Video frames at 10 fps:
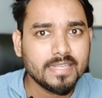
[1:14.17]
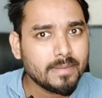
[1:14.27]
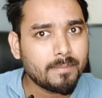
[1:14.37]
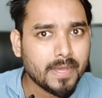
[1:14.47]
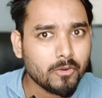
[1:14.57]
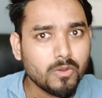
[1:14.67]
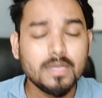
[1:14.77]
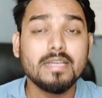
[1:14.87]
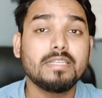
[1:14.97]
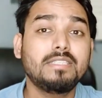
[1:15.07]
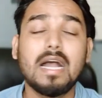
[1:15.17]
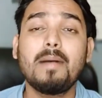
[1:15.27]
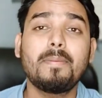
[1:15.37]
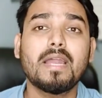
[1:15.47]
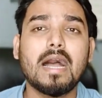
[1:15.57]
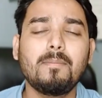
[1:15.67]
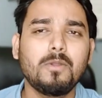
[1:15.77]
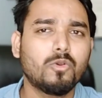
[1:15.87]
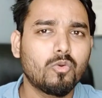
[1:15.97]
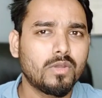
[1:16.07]
देख पा रहे हो यहाँ पर आप
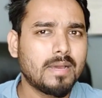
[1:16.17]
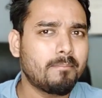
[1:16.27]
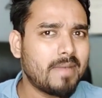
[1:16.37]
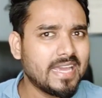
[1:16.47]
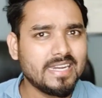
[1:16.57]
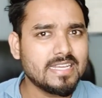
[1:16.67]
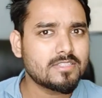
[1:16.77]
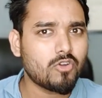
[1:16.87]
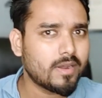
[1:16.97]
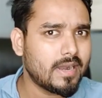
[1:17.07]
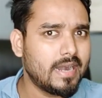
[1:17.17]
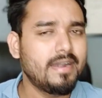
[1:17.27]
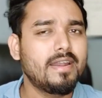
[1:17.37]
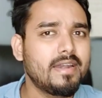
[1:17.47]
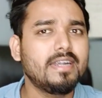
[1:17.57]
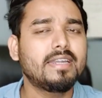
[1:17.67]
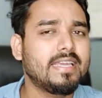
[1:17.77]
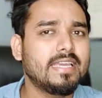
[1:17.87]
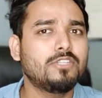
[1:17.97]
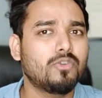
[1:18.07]
लोगों को ना माइनस और हंड्रेड
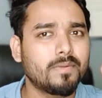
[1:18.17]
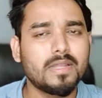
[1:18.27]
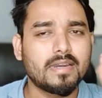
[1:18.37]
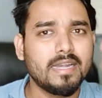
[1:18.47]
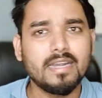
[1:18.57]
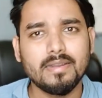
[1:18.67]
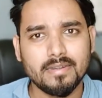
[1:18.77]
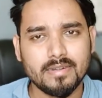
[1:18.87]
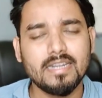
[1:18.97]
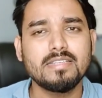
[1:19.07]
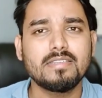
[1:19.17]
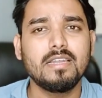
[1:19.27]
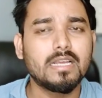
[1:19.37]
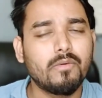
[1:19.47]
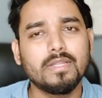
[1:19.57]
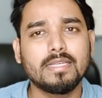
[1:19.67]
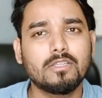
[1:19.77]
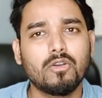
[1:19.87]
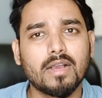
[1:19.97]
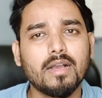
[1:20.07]
के जो है ना रेड रेड से लिखा हुआ
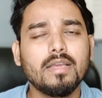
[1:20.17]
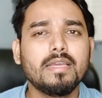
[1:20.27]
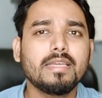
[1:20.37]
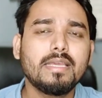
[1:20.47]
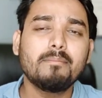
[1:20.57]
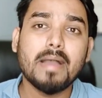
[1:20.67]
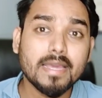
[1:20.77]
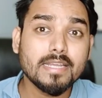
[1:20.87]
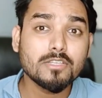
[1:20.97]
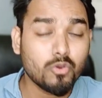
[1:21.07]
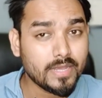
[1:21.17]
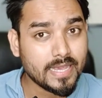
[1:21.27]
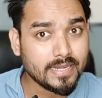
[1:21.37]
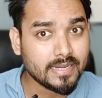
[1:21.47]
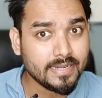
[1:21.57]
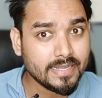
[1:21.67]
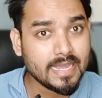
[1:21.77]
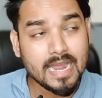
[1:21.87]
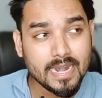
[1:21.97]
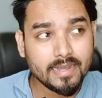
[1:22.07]
दिखता होगा कि माइनस हो गया इनका ठीक
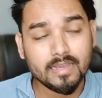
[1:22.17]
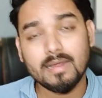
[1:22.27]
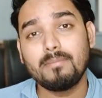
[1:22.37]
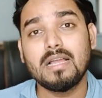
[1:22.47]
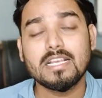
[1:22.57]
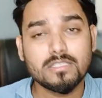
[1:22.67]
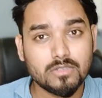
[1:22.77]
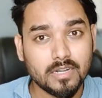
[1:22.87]
है एंड अगर आप लास्ट